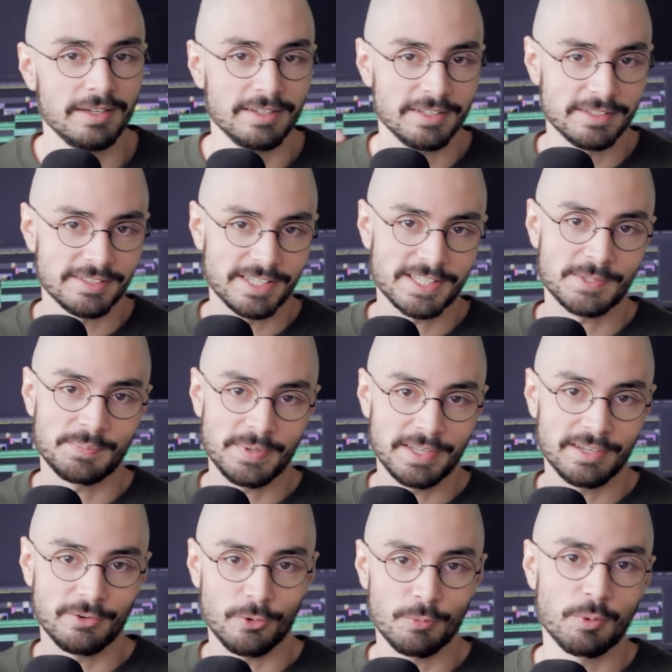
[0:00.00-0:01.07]
les
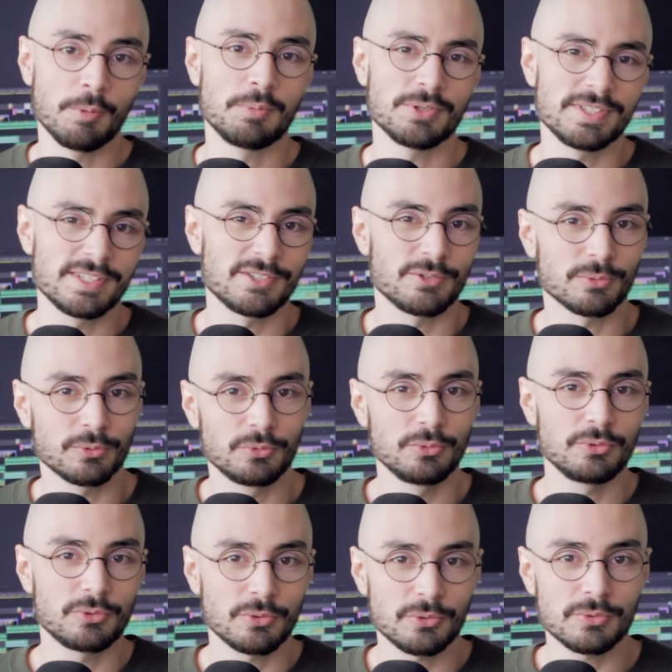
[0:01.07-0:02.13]
experts aux propositions
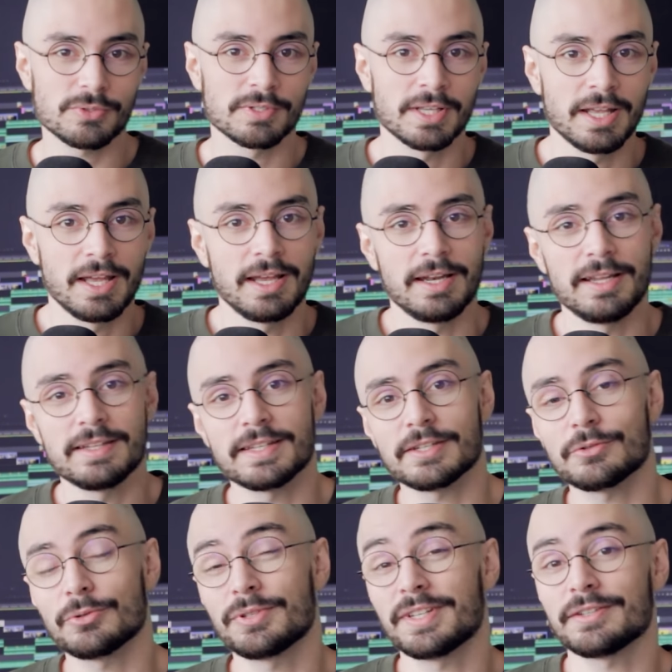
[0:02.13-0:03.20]
douteuses, les
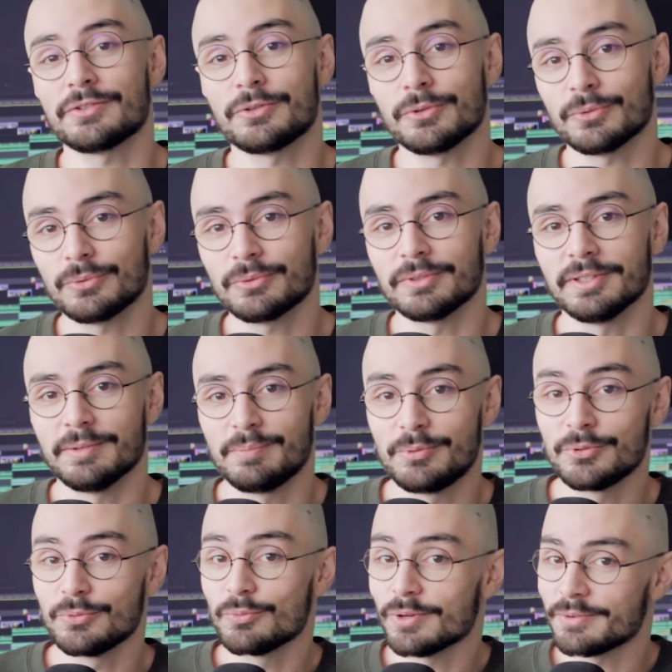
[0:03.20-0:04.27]
associations
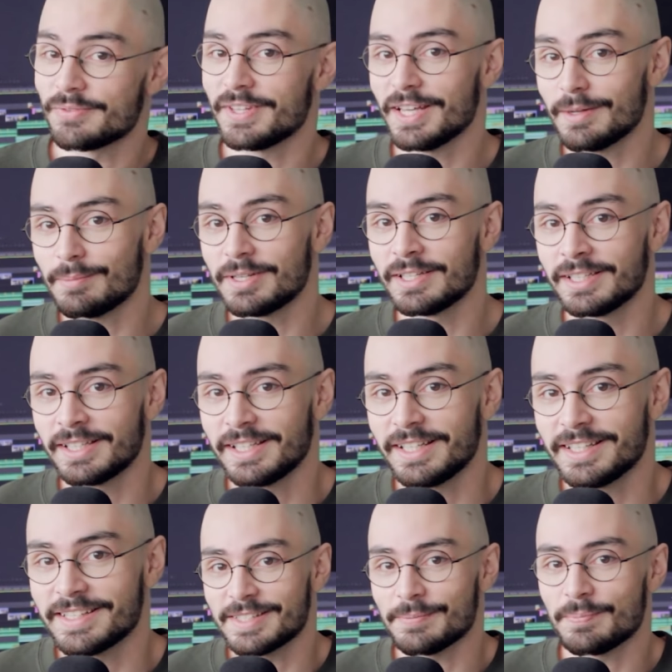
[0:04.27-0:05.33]
plus ou moins fiables,
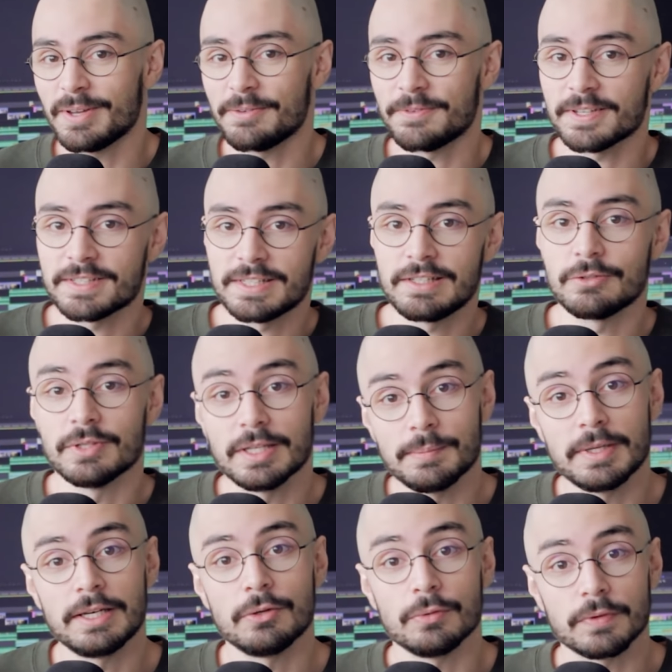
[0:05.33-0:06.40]
c'est pas facile de
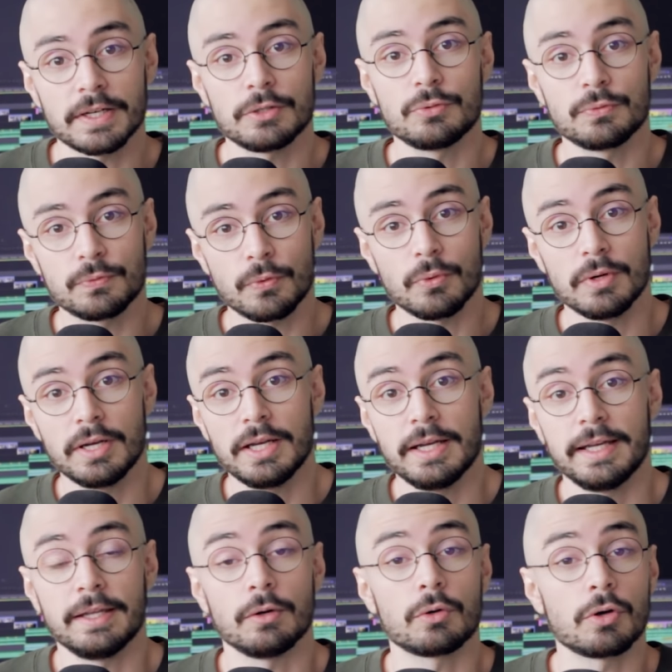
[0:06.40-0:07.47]
démêler le vrai du faux,
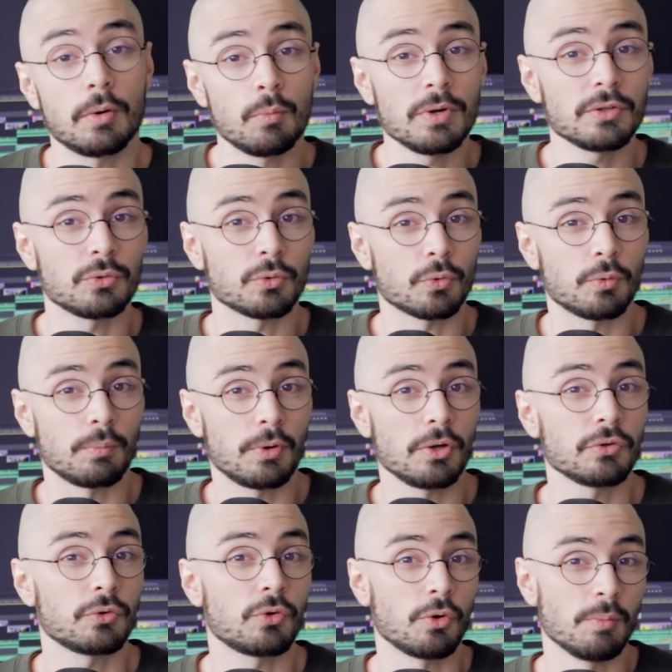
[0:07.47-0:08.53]
et encore moins de
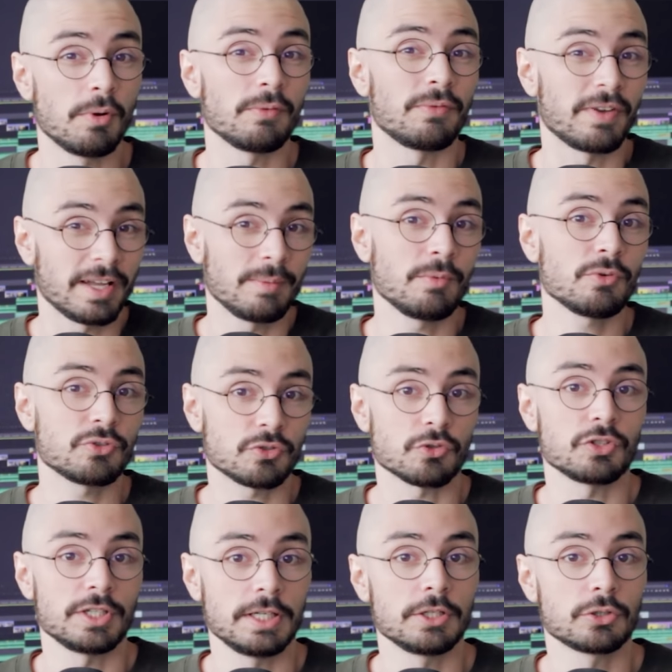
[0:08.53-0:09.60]
comprendre comment vraiment
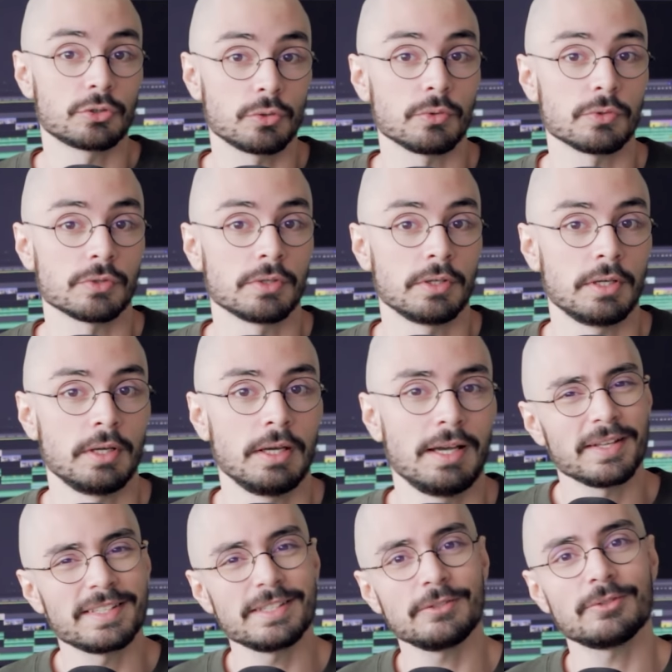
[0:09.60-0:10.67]
changer les choses.
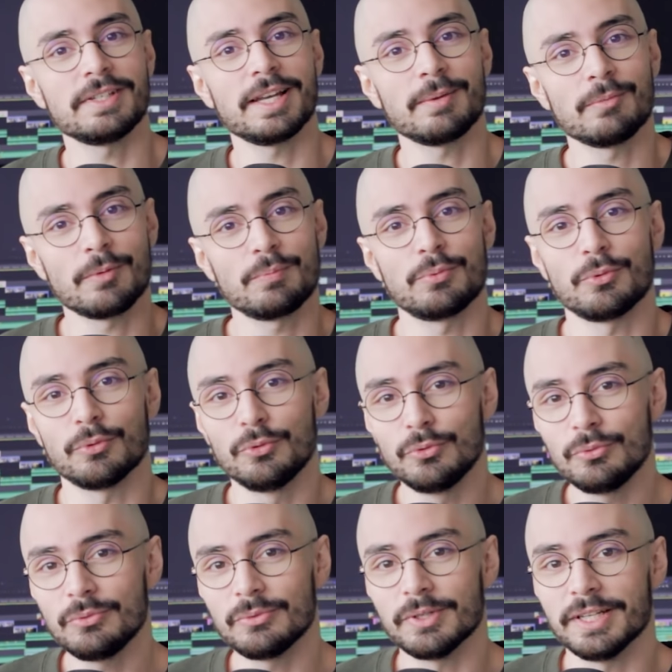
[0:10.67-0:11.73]
Particulièrement pour
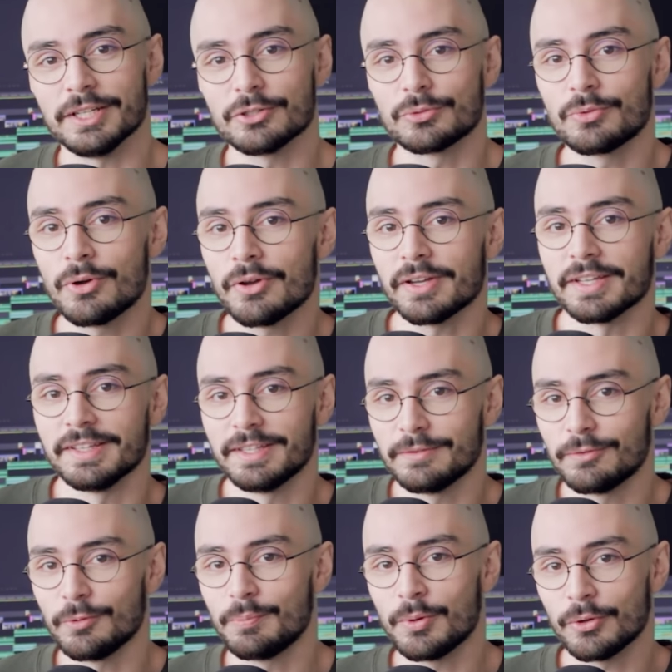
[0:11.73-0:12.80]
nous, les joueurs et
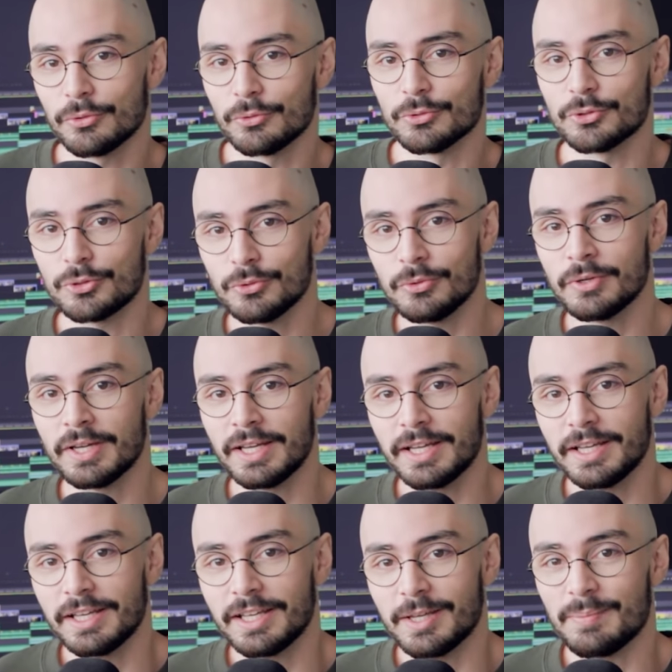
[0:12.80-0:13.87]
développeurs de jeux,
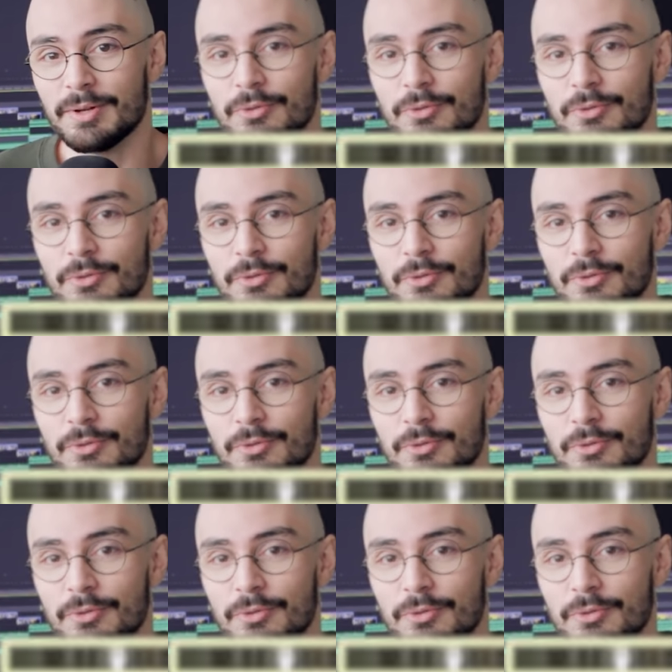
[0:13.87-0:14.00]
eh